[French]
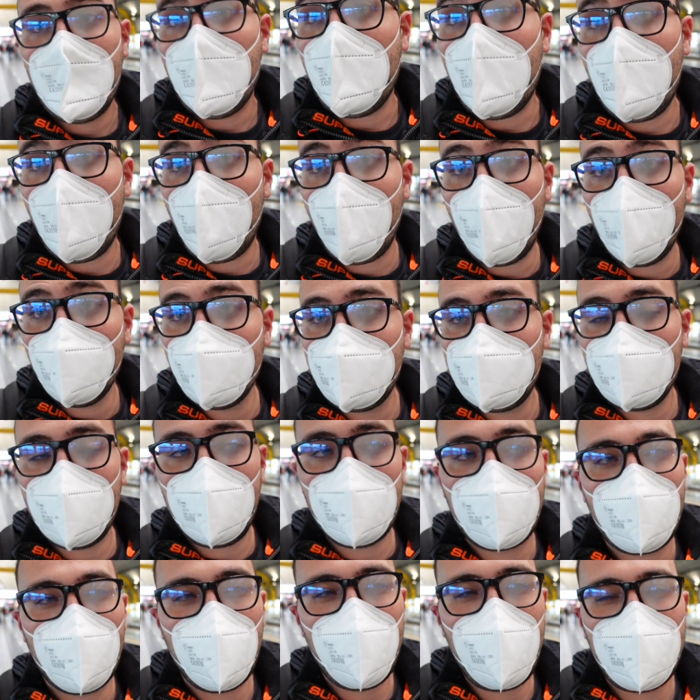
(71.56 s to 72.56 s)
à Rome
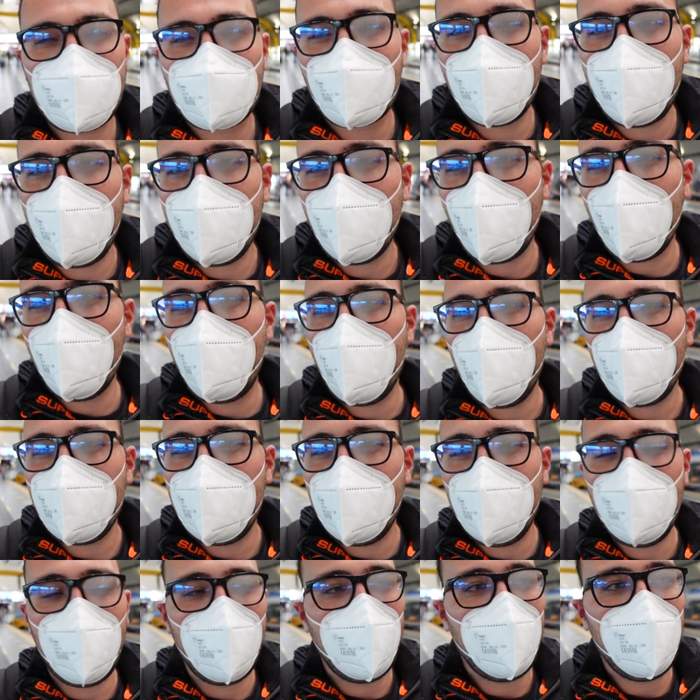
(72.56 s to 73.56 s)
directement parce que l'aéroport
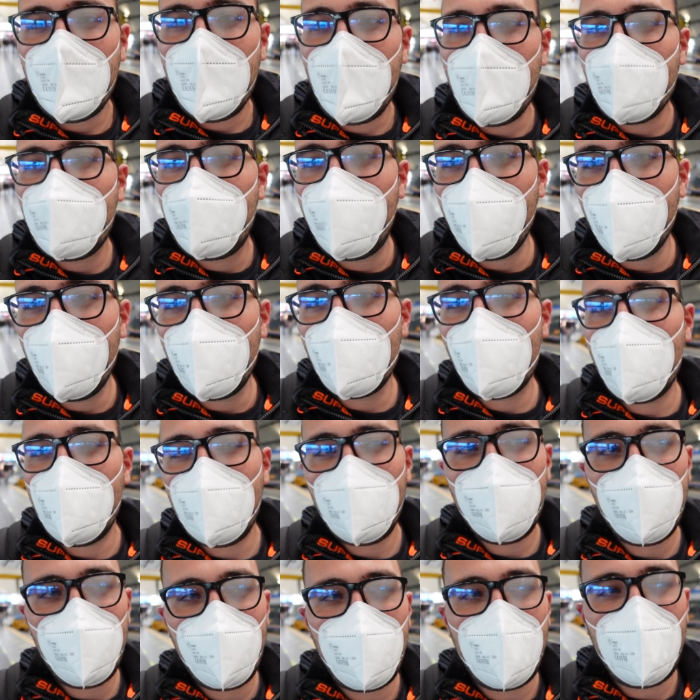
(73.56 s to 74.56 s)
il est euh, un peu
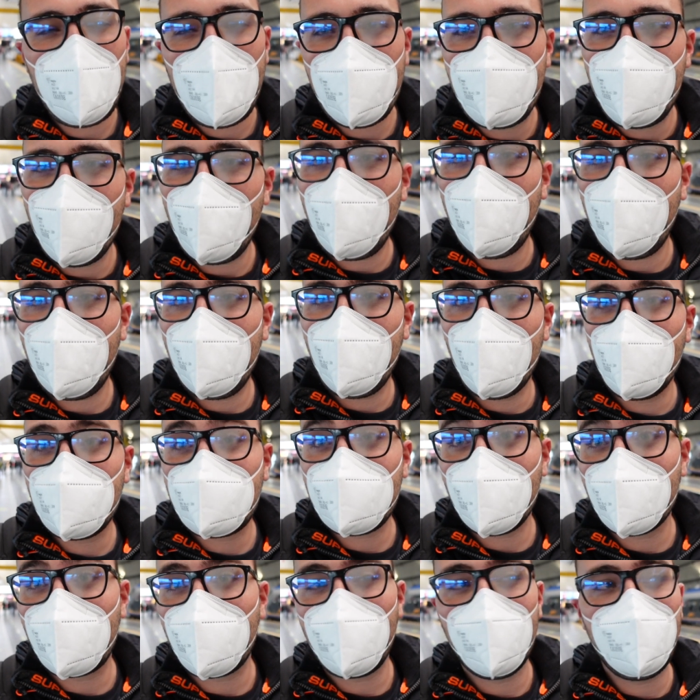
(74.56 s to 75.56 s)
loin par rapport euh, au
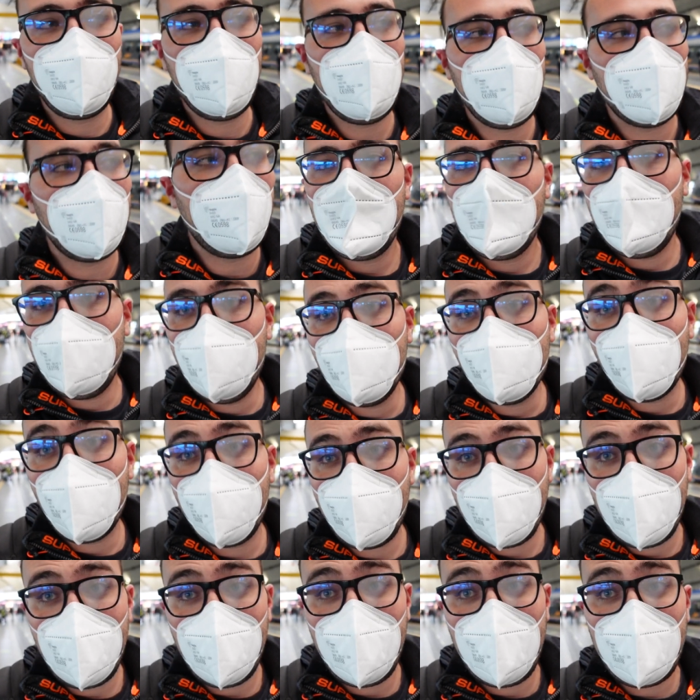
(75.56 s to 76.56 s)
centre-ville et nous on
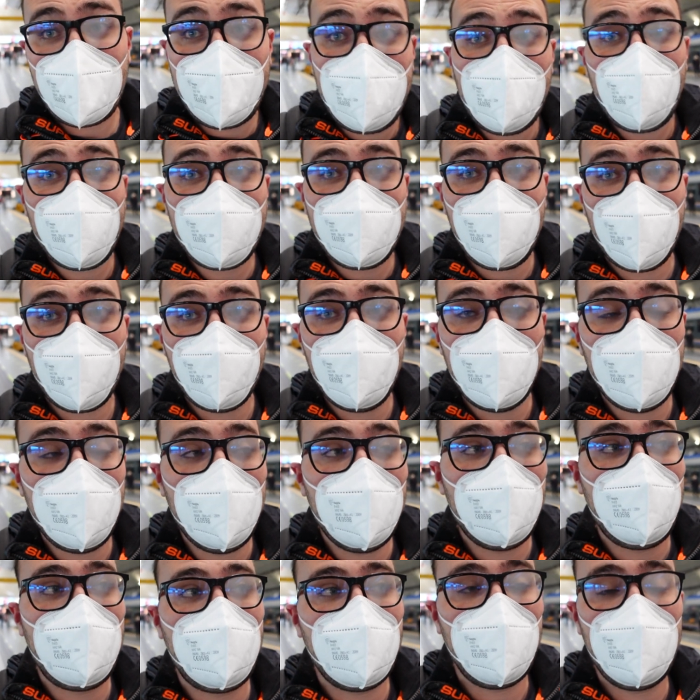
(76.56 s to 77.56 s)
va à la gare
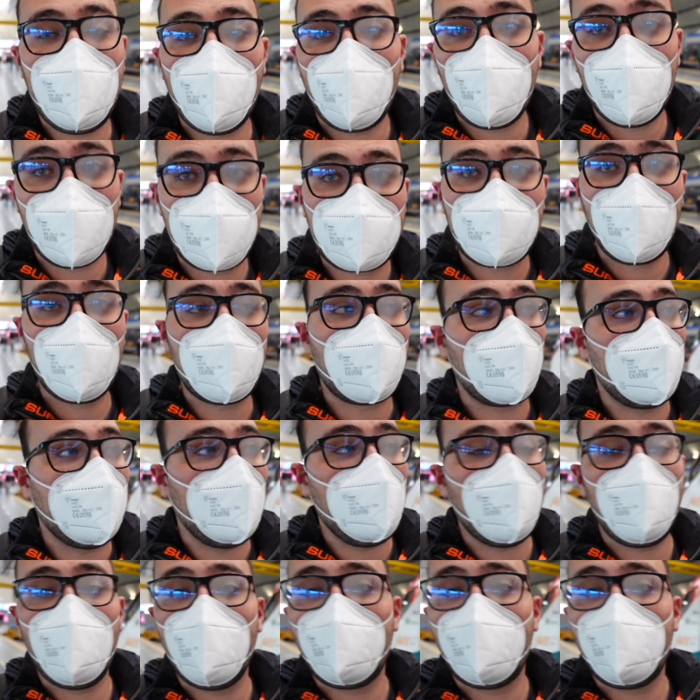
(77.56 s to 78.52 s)
Termini qui est dans le centre, d'ailleurs